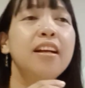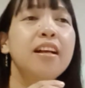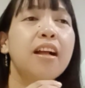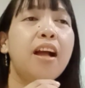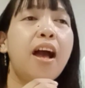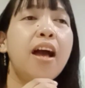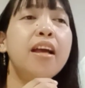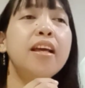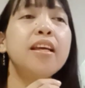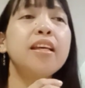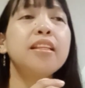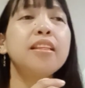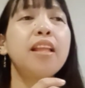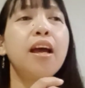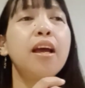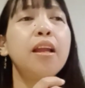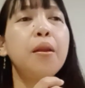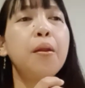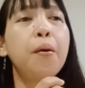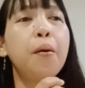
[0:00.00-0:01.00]
Kahit
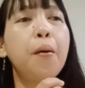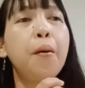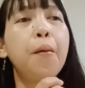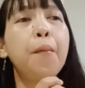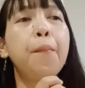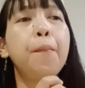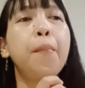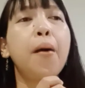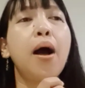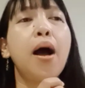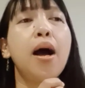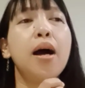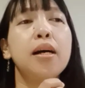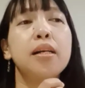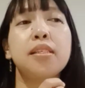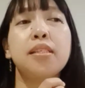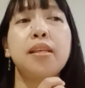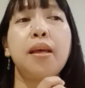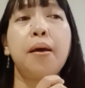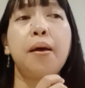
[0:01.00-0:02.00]
ano pa
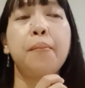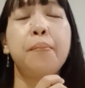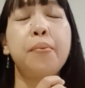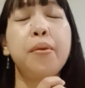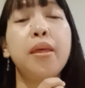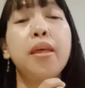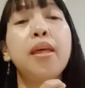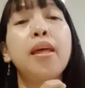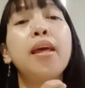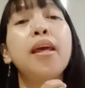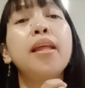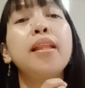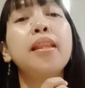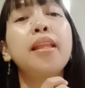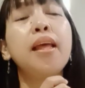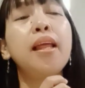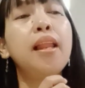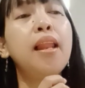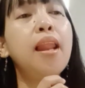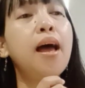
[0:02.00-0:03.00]
ang sabihin
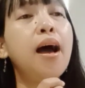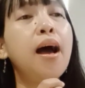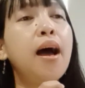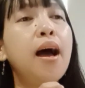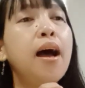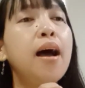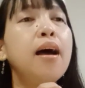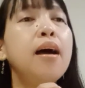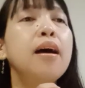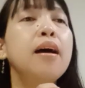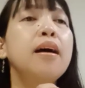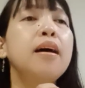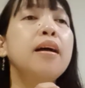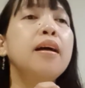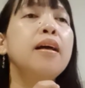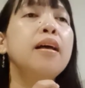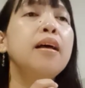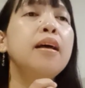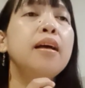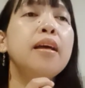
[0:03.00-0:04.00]
nila,
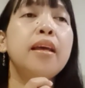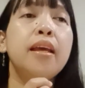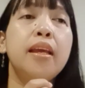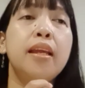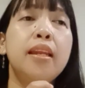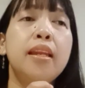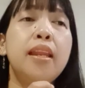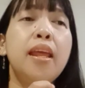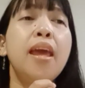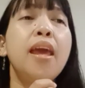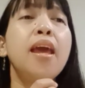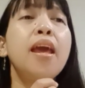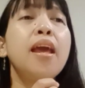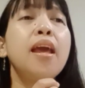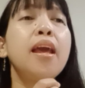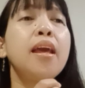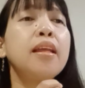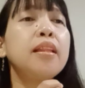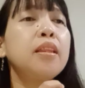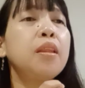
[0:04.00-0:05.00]
hindi
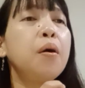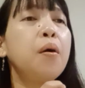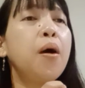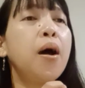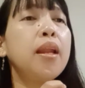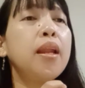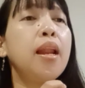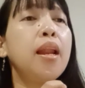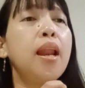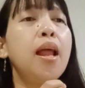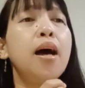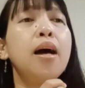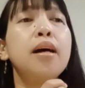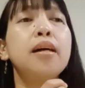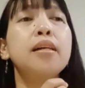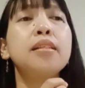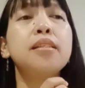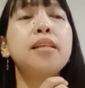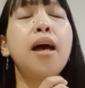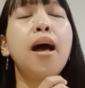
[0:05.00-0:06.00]
ito
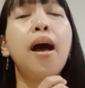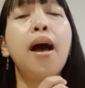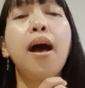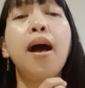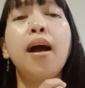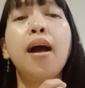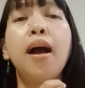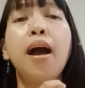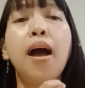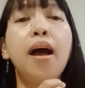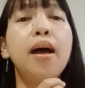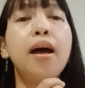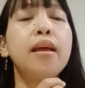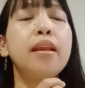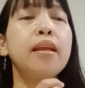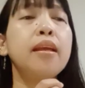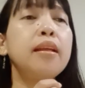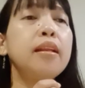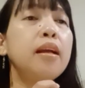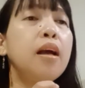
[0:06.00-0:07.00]
lang sa
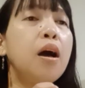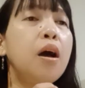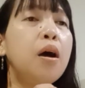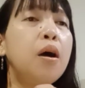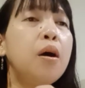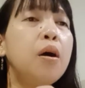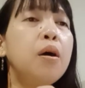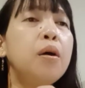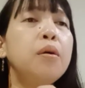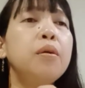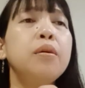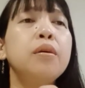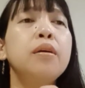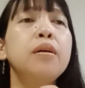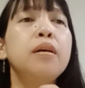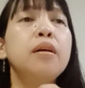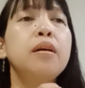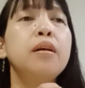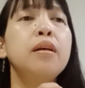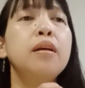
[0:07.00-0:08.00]
hangarin ko.
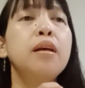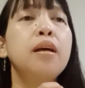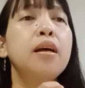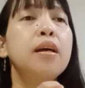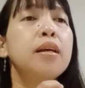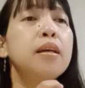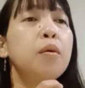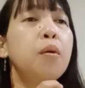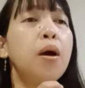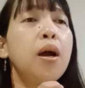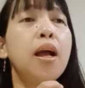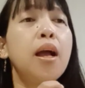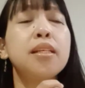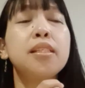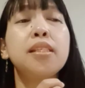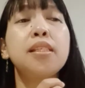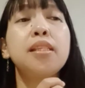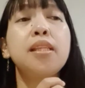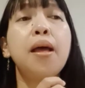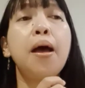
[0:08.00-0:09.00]

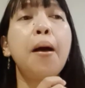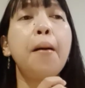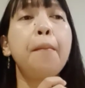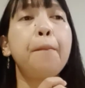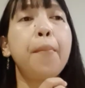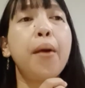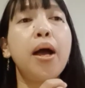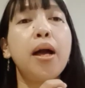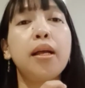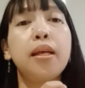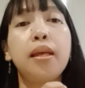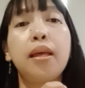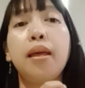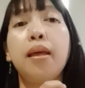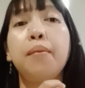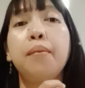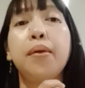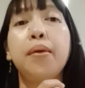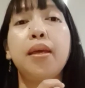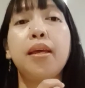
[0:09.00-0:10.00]
Wakas na
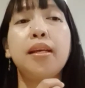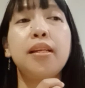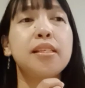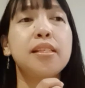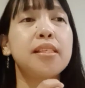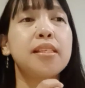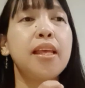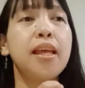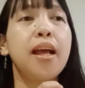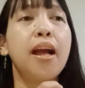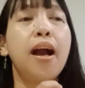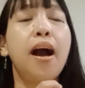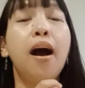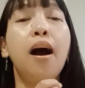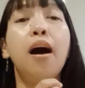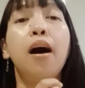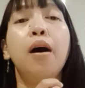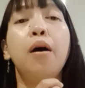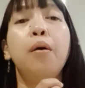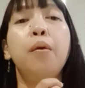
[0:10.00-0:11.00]
pag-ibig
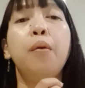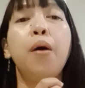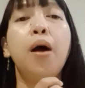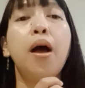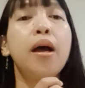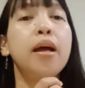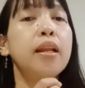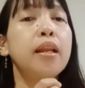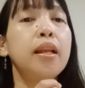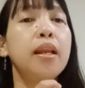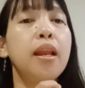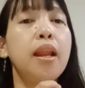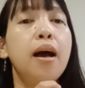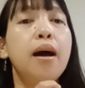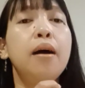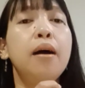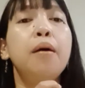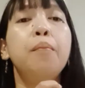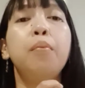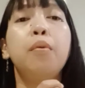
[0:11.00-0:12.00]
sigaw
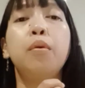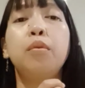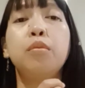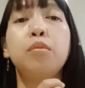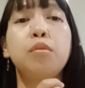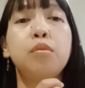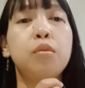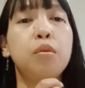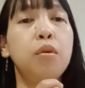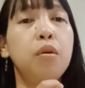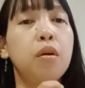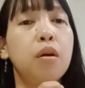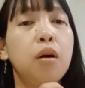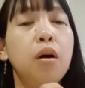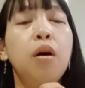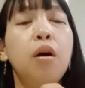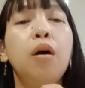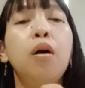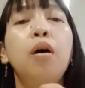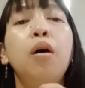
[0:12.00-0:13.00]
ng puso ko.